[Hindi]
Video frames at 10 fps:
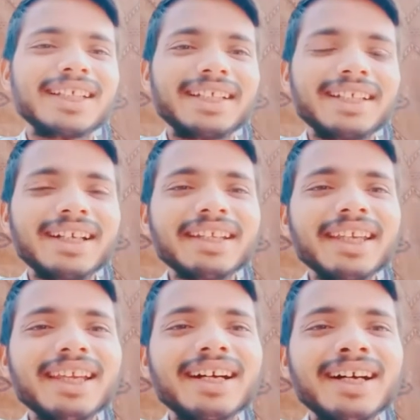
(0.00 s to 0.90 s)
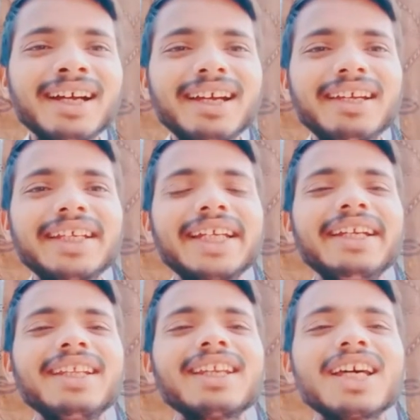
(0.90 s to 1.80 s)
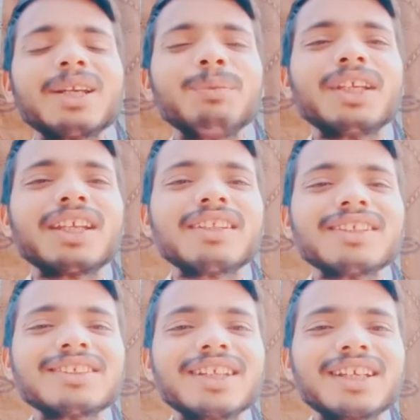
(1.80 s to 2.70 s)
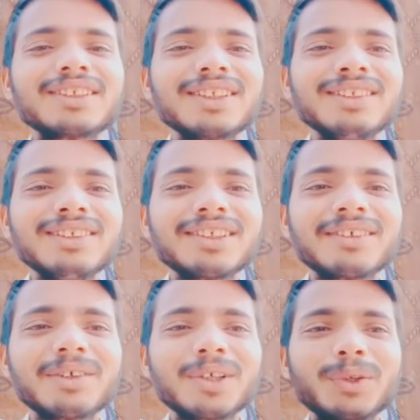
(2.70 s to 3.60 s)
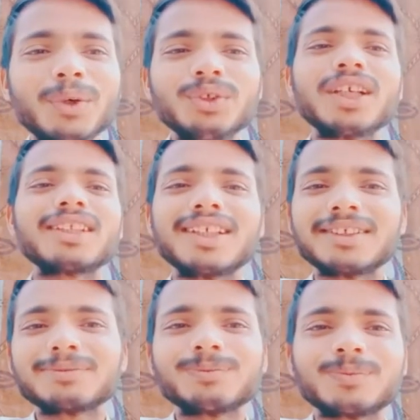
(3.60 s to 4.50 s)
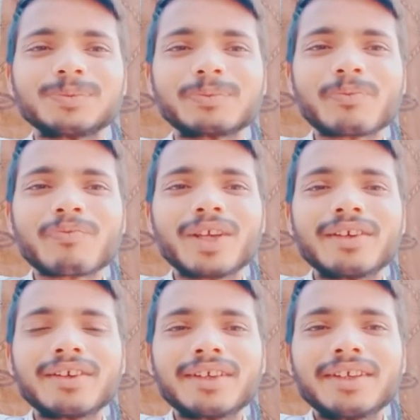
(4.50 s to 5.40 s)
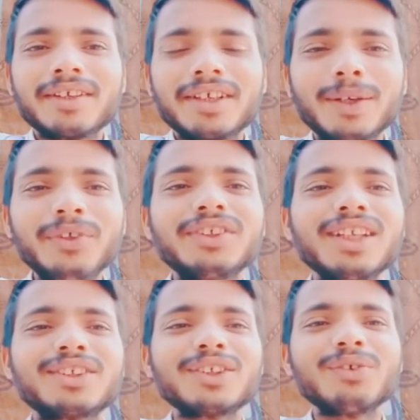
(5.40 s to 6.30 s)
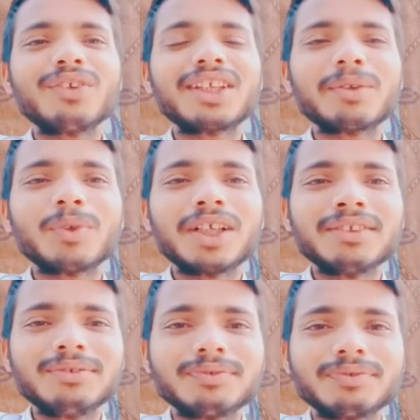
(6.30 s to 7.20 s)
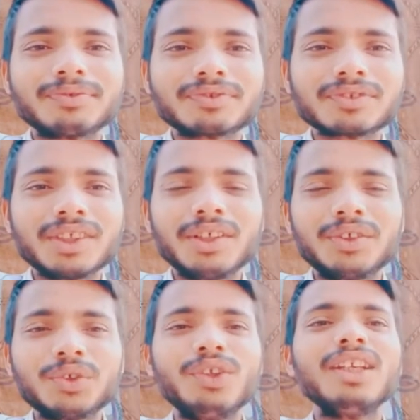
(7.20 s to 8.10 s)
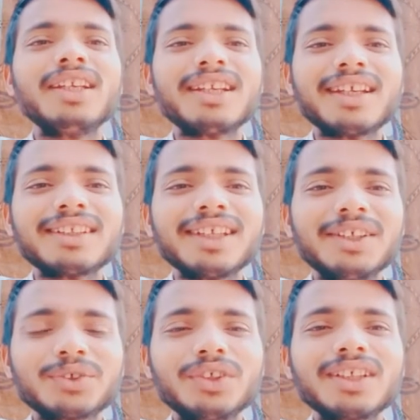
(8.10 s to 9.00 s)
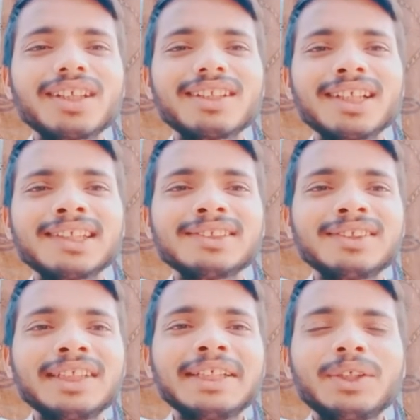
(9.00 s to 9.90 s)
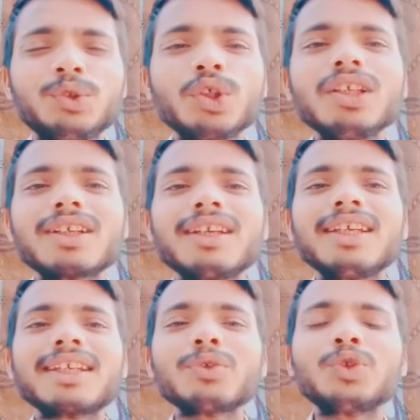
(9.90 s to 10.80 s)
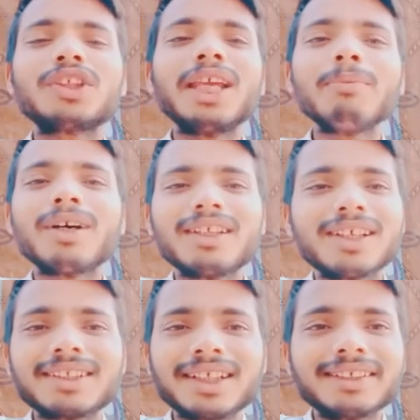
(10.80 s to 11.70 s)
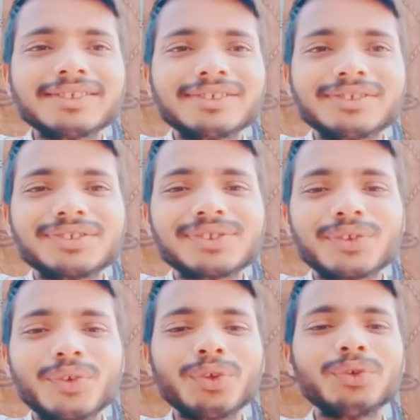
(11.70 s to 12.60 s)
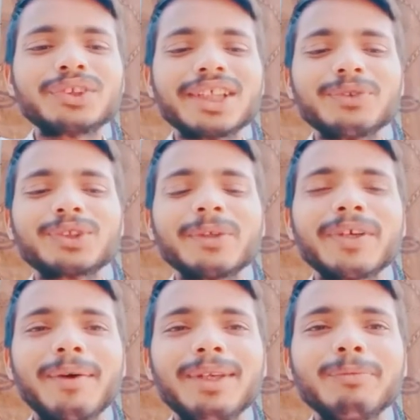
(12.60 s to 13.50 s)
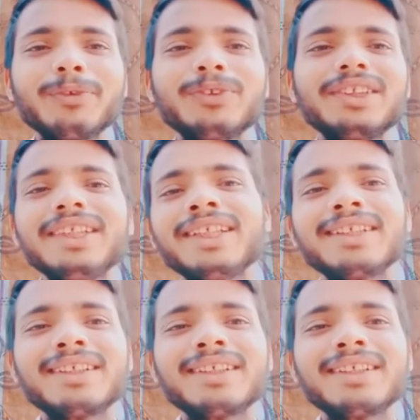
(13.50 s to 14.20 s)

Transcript: लड़के का इंडियन आर्मी के अंदर सिलेक्शन हो जाता है अभी सिलेक्शन होने के बाद जोइनिंग लेटर आता है ज्वाइन करता है ज्वाइन करने के कुछ टाइम बाद आता है तो उसके उसकी फैमिली पूछती है